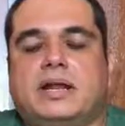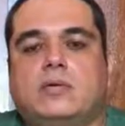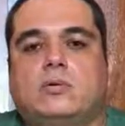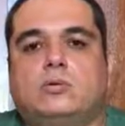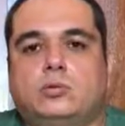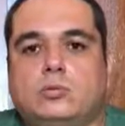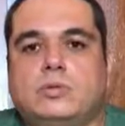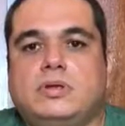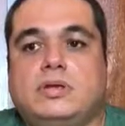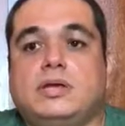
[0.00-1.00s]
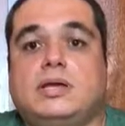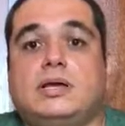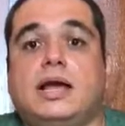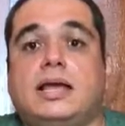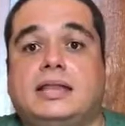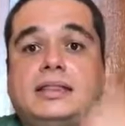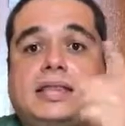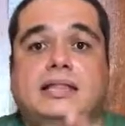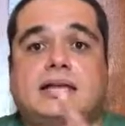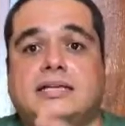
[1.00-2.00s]
que o YouTube
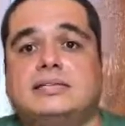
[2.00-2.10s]
entenda que